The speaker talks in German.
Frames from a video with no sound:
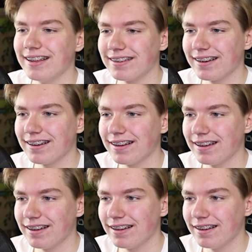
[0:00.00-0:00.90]
Alter.
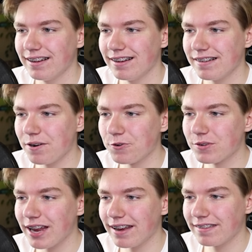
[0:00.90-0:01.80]
Aber nur ein
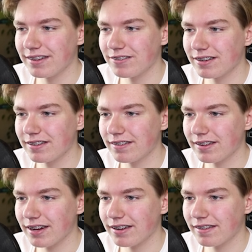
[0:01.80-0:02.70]
kleines Secret.
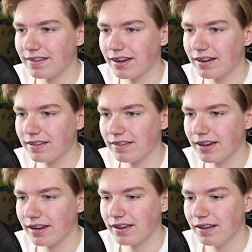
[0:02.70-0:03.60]
Zack, zack,
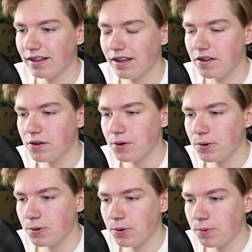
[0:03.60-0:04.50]
zack.
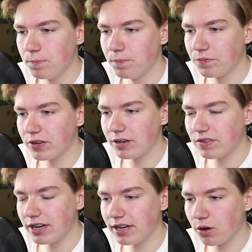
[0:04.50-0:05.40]
Hm, was nehmen
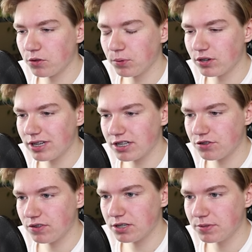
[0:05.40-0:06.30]
wir denn hier
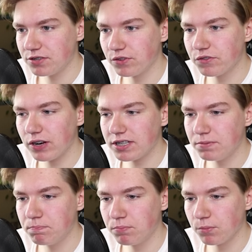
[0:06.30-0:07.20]
ausbeutetechnisch vielleicht mit? Ich würde vielleicht die
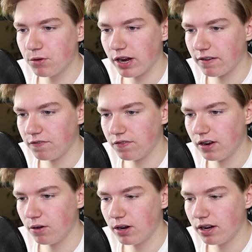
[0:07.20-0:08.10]
Boomerang
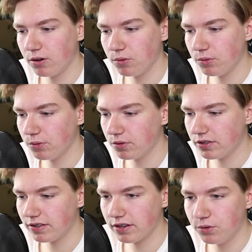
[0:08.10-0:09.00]
Flower
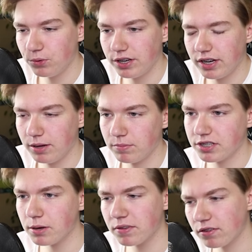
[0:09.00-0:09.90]
und den Tanuki nehmen.
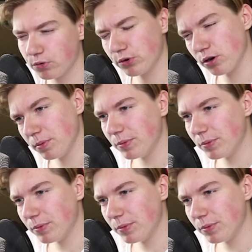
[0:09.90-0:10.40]
Ich glaube, das ist eine gute Kombi.